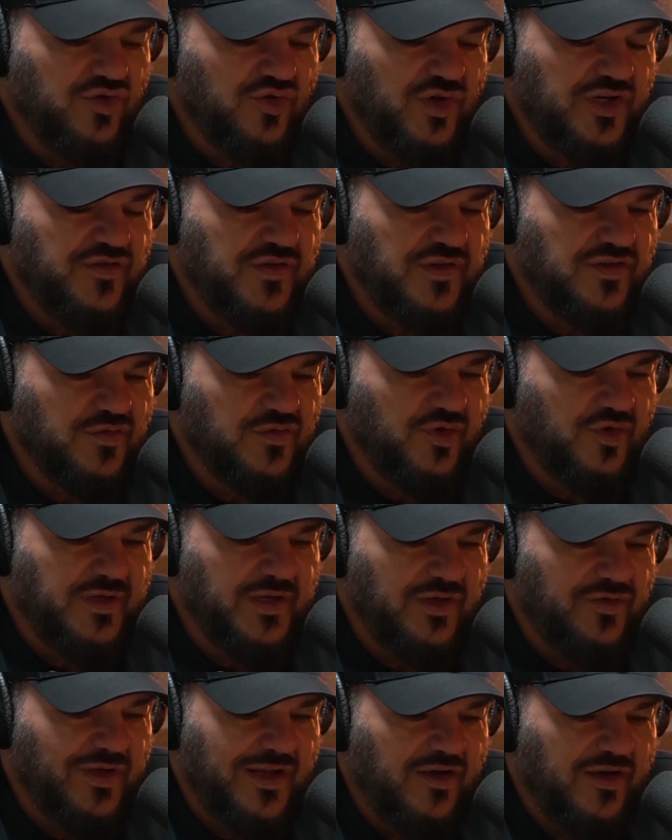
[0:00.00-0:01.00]
duas vezes o
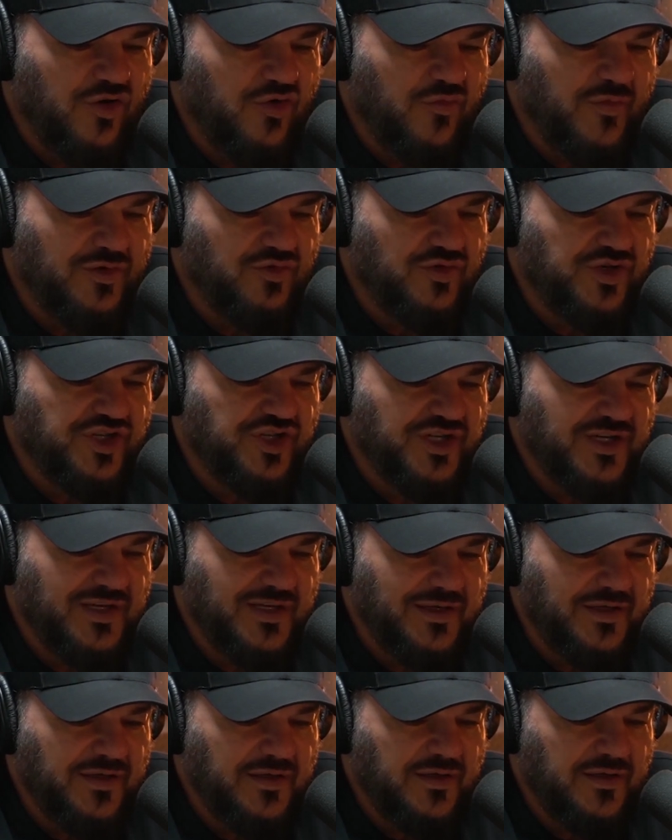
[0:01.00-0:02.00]
Moreno. Ele ganhou e, uma no
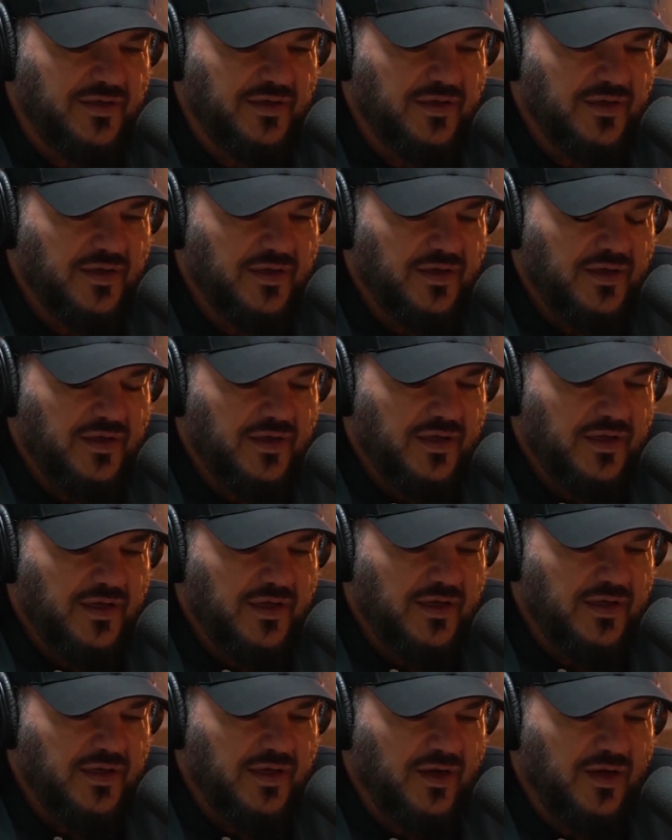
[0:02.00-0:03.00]
Chile isso.
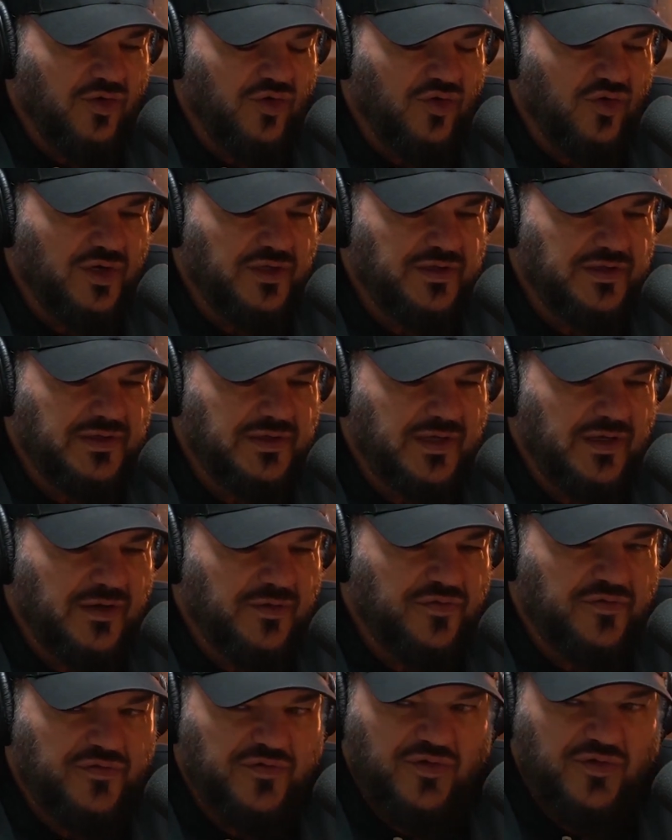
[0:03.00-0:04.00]
e a outra
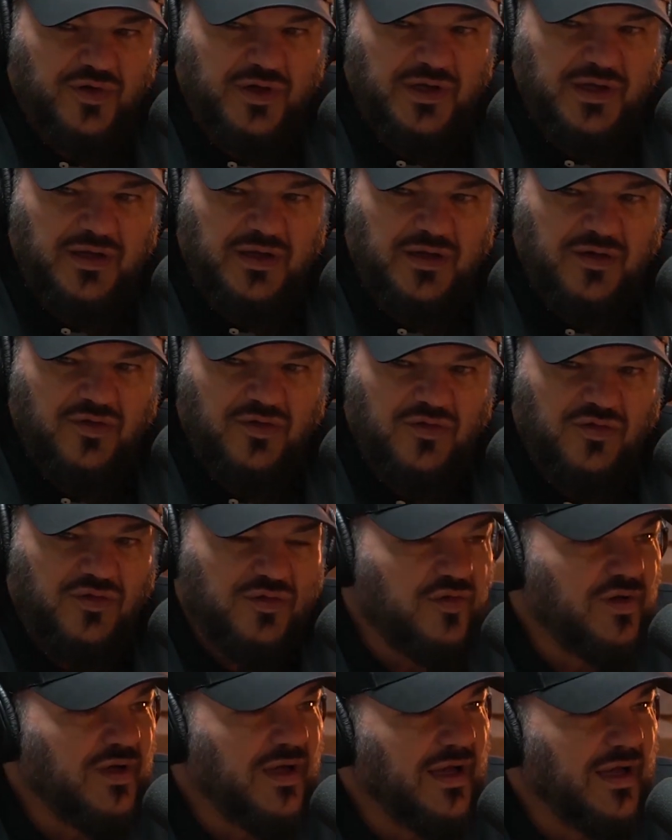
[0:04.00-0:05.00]
foi em
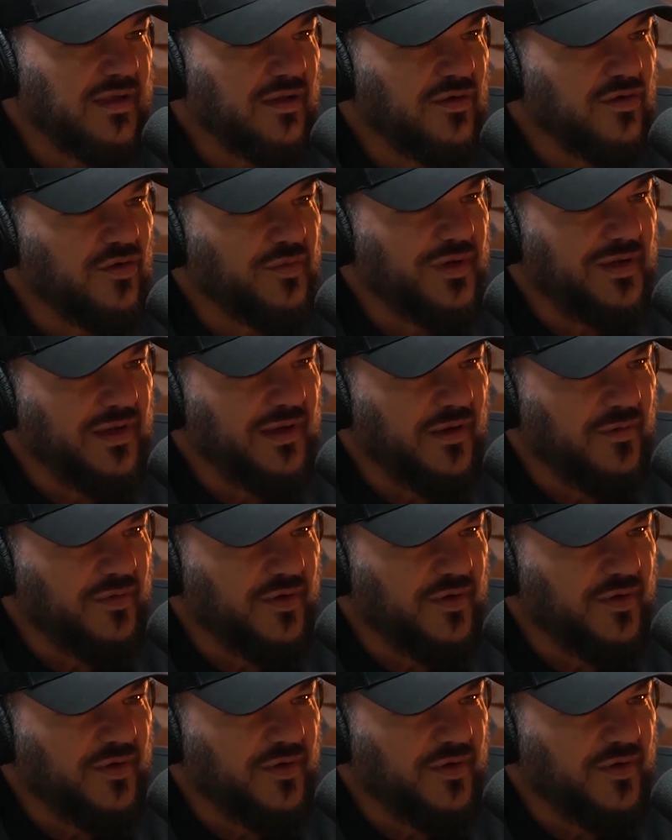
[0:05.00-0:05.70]
algum lugar que eu não me lembro.